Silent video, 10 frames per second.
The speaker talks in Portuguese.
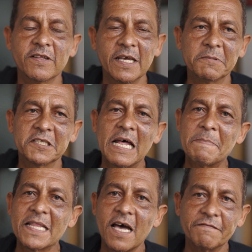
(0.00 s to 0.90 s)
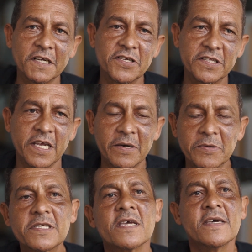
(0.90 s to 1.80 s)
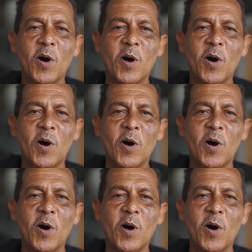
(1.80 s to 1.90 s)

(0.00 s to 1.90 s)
eu lembro da palavra de Deus.